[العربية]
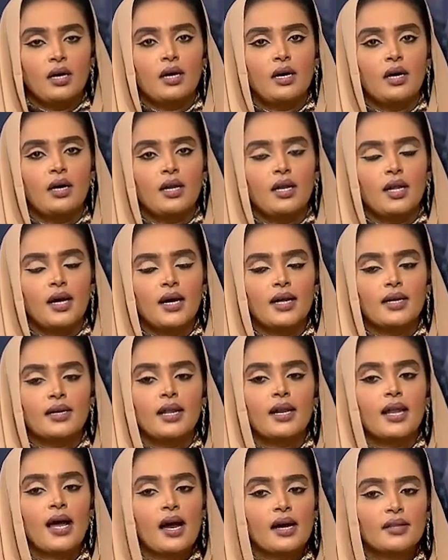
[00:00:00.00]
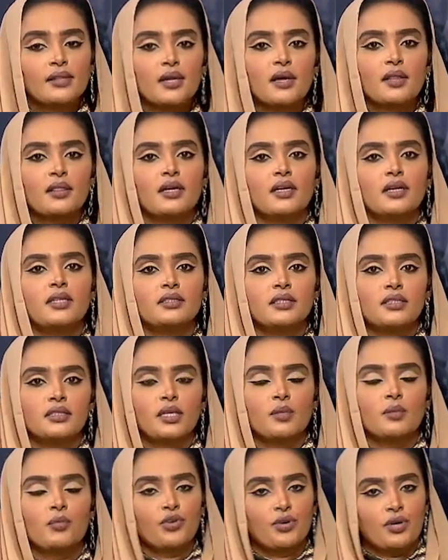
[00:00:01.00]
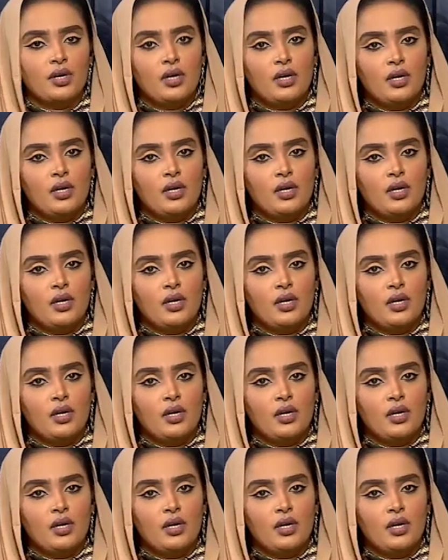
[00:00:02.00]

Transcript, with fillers: آه، لأن الأحداث التي تمر